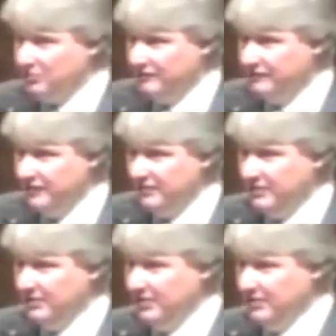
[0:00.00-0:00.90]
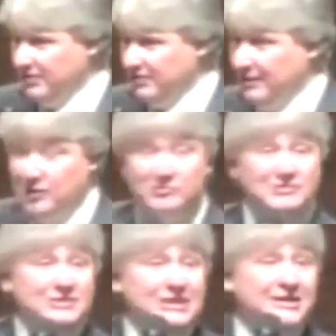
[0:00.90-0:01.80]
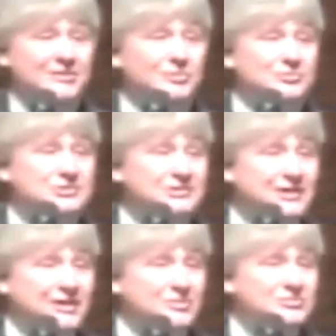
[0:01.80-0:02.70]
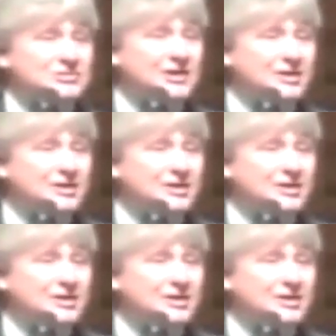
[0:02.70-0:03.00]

a tua vida. É o dedo de Deus se